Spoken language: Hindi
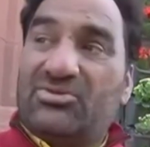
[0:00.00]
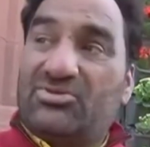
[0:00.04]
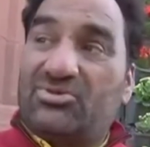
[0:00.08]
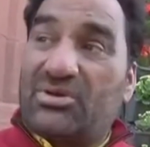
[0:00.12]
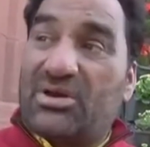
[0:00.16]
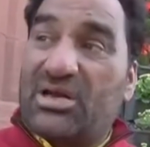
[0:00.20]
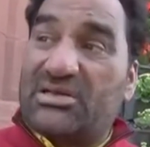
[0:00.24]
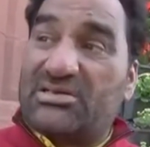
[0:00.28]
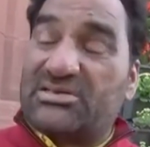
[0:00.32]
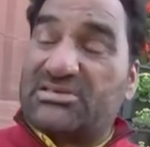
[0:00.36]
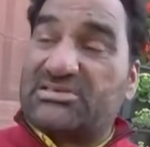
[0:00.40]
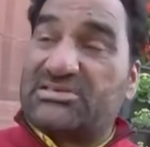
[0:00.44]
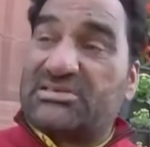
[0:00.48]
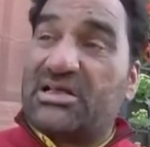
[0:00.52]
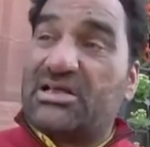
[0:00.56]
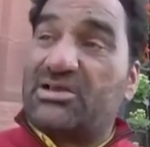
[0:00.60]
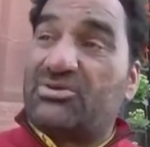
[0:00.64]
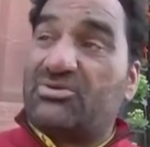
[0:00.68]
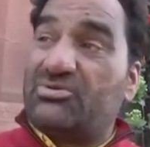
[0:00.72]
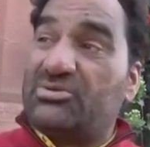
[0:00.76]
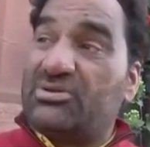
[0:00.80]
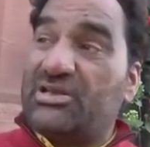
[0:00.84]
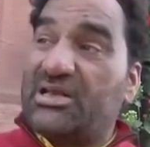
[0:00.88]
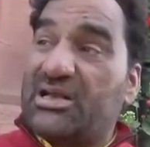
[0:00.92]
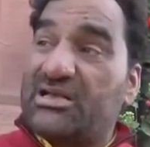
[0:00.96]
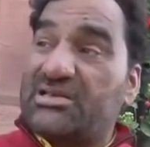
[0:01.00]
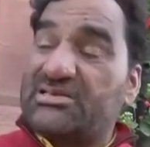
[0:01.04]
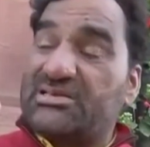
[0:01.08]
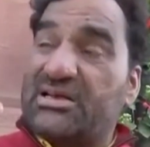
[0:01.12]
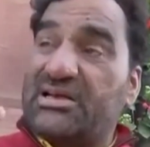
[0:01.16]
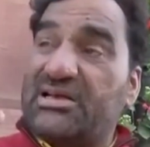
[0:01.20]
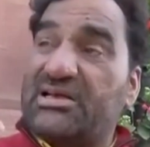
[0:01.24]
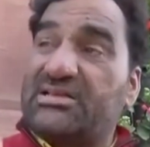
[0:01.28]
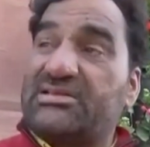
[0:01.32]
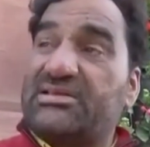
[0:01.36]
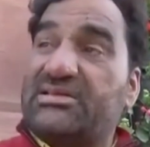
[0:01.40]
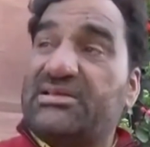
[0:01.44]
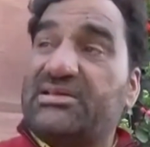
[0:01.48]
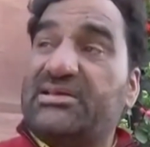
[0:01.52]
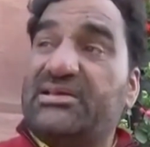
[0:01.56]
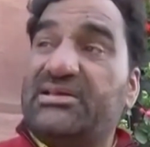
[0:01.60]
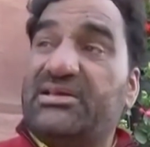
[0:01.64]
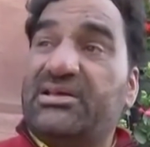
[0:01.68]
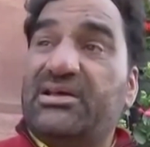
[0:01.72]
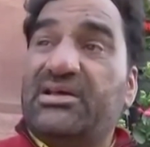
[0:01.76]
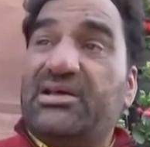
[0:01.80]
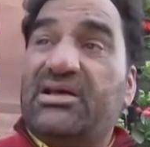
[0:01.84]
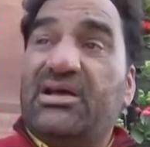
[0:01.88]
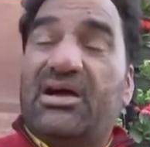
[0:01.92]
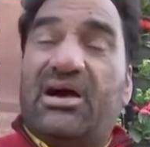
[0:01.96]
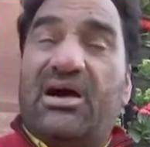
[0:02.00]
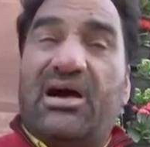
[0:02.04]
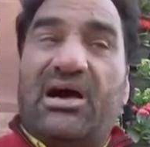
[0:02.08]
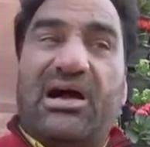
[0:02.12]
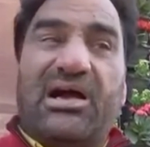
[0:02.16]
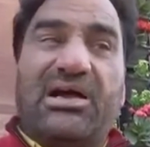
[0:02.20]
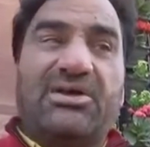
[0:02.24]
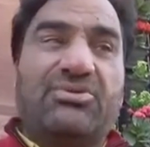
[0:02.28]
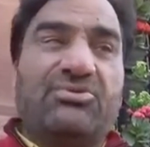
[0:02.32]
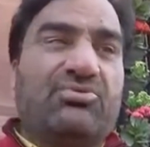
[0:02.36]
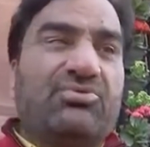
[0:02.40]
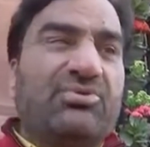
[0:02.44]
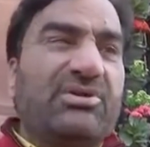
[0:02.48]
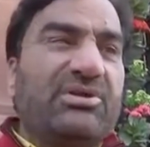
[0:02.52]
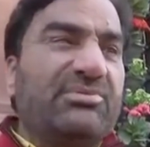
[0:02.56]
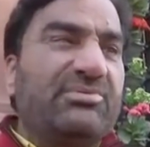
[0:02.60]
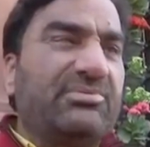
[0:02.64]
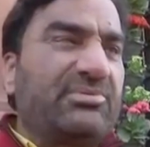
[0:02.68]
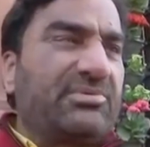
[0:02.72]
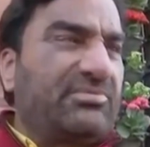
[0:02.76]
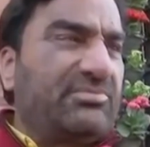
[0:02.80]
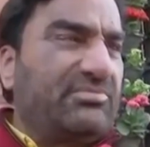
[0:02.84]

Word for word: तो राजस्थान को निराशा हाथ लगी आय दुगनी